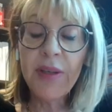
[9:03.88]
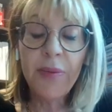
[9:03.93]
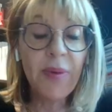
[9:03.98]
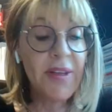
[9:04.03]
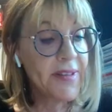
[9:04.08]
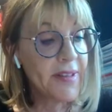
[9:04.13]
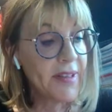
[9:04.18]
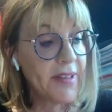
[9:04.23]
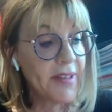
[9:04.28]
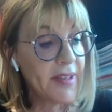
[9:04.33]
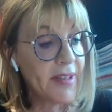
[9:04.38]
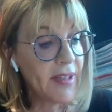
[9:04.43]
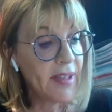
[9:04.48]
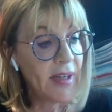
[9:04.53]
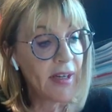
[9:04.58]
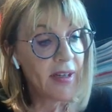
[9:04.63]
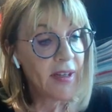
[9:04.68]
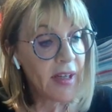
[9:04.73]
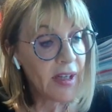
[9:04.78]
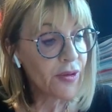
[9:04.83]
de
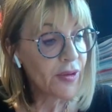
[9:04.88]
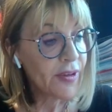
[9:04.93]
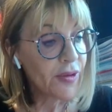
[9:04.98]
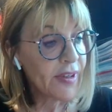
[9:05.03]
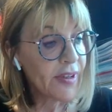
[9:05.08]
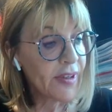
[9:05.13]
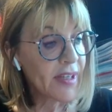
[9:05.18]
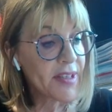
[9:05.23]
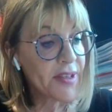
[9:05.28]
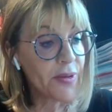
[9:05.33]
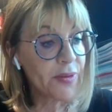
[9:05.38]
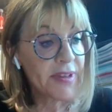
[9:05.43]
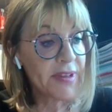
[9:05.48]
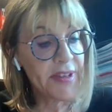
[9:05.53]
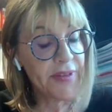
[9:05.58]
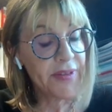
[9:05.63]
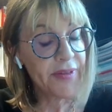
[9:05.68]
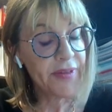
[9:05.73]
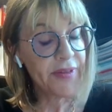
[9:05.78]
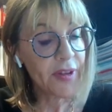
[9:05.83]
délimiter la
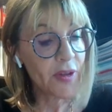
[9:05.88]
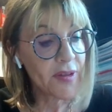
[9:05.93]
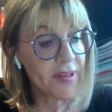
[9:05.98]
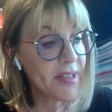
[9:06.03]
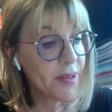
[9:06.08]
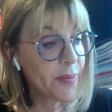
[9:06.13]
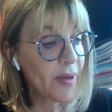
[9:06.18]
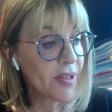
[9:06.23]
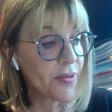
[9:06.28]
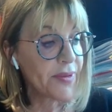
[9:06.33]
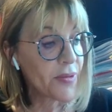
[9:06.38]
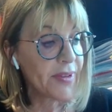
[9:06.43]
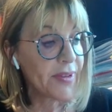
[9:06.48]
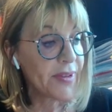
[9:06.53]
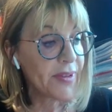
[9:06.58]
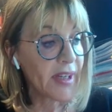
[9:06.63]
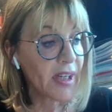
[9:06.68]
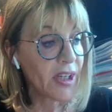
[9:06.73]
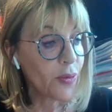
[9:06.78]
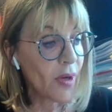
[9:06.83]
vocation des différents
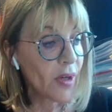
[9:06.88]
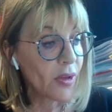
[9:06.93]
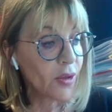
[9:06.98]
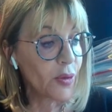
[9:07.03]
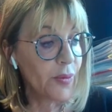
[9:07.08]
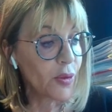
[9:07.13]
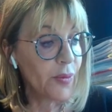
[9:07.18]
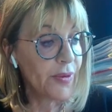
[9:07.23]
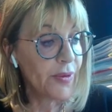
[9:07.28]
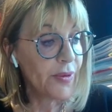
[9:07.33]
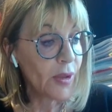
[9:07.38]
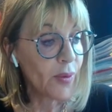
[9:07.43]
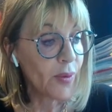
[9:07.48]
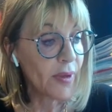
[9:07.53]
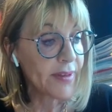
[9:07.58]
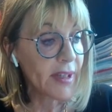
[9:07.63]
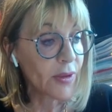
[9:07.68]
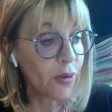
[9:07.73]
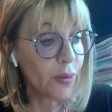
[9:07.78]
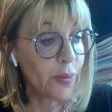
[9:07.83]
espaces du territoire
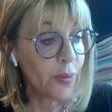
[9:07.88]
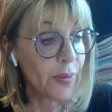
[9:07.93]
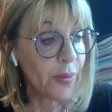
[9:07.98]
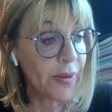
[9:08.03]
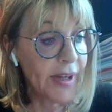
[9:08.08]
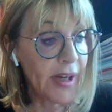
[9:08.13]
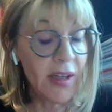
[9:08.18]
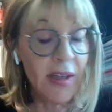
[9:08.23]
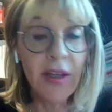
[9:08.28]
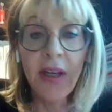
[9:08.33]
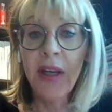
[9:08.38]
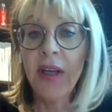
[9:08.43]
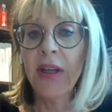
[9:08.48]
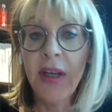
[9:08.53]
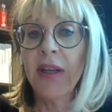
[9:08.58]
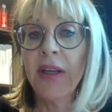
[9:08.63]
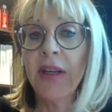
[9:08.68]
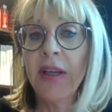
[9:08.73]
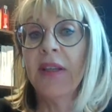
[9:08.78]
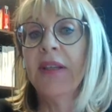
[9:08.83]
communal ou
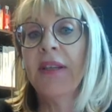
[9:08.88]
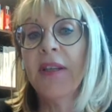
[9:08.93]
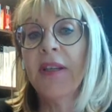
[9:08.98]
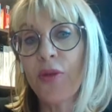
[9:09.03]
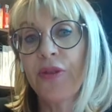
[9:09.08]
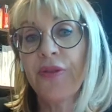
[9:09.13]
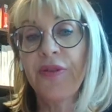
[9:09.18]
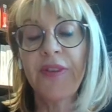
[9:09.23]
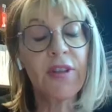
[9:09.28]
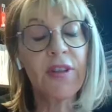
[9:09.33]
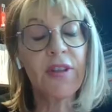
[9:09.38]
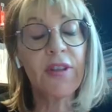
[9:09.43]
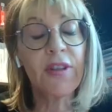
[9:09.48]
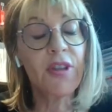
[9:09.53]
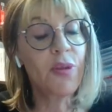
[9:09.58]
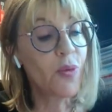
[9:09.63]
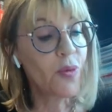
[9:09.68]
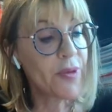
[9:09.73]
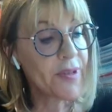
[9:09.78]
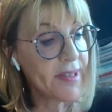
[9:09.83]
intercommunal, et il
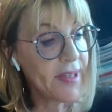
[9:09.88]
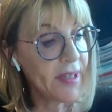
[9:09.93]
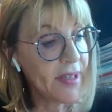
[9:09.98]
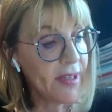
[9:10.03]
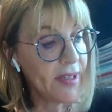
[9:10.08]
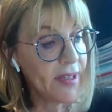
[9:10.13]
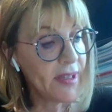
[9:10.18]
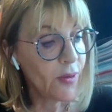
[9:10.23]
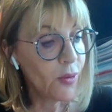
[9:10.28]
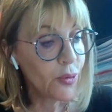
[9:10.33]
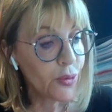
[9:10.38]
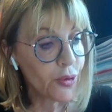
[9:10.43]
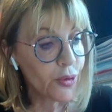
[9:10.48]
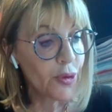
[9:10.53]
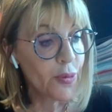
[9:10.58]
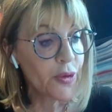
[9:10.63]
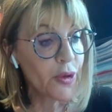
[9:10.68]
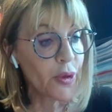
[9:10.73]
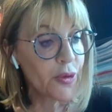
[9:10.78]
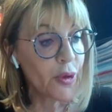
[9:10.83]
revient, comme on le sait,
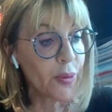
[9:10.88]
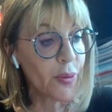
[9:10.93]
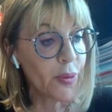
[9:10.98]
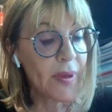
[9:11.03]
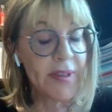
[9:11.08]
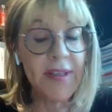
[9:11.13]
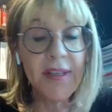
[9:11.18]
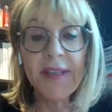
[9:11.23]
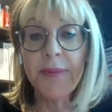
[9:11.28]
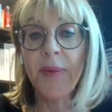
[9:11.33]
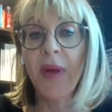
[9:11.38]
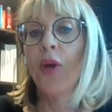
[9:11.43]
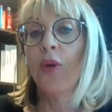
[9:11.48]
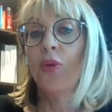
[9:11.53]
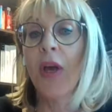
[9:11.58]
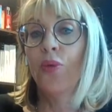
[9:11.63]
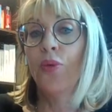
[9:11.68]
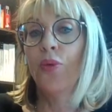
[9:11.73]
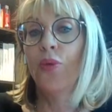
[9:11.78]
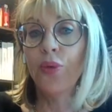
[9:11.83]
aux documents
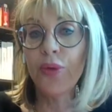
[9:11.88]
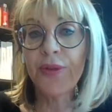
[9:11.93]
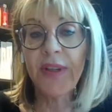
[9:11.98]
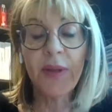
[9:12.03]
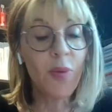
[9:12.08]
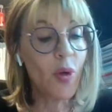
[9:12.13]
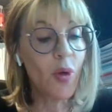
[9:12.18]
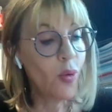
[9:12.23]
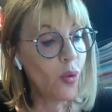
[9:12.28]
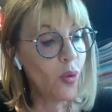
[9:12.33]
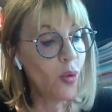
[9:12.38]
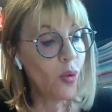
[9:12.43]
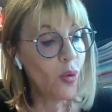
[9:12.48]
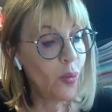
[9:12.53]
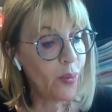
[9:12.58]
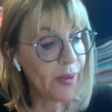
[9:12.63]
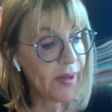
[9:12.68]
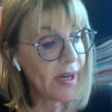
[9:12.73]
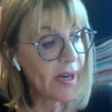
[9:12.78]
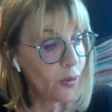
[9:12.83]
d'urbanisme,
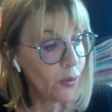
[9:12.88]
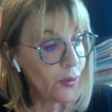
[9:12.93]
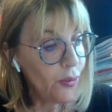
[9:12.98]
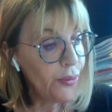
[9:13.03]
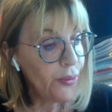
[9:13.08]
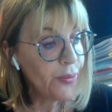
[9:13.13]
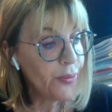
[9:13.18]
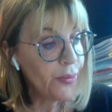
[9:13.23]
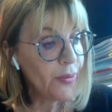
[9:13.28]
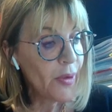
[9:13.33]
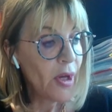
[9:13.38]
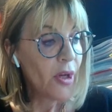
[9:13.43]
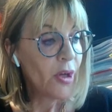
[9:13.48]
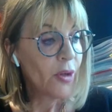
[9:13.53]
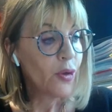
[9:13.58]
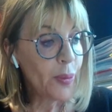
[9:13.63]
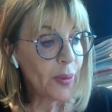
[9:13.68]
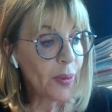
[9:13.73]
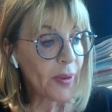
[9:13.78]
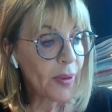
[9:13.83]
notamment au
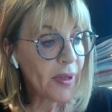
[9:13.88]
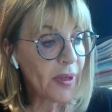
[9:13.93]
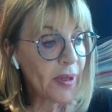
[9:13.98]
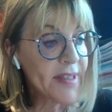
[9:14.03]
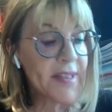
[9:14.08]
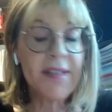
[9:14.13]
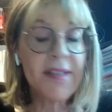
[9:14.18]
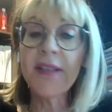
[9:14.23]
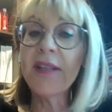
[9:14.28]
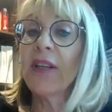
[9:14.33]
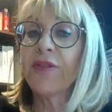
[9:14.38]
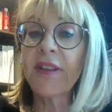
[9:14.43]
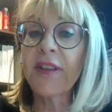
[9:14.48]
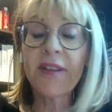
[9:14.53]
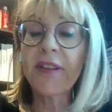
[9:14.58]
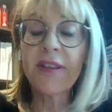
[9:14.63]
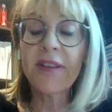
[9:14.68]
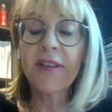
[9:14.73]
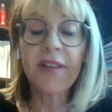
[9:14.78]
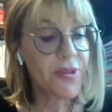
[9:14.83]
PLU, de
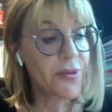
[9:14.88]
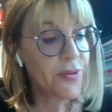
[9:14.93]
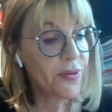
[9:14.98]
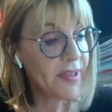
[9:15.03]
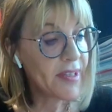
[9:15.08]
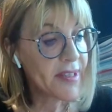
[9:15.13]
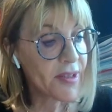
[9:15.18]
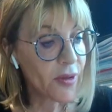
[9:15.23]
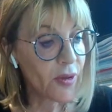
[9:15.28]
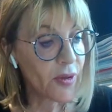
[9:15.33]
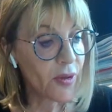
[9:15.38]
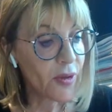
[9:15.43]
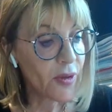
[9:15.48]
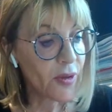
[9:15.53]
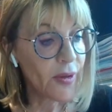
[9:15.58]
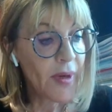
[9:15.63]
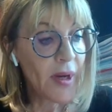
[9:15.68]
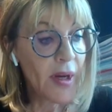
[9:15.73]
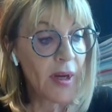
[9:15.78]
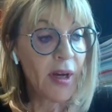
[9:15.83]
préciser l'affectation des
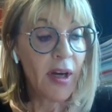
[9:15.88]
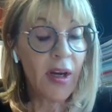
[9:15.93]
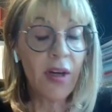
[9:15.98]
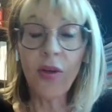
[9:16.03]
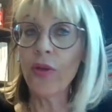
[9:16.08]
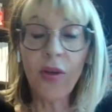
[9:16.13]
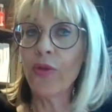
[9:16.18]
sols.